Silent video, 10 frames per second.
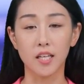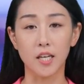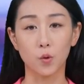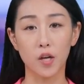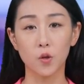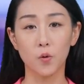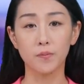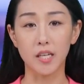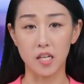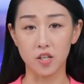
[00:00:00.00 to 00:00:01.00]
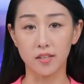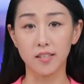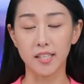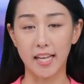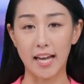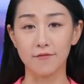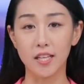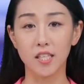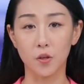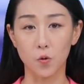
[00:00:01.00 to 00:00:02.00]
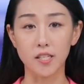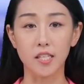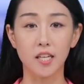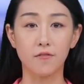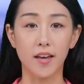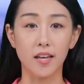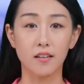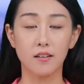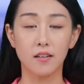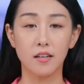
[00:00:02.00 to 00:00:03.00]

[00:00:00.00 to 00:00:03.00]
也推动提升了台湾的国际地位。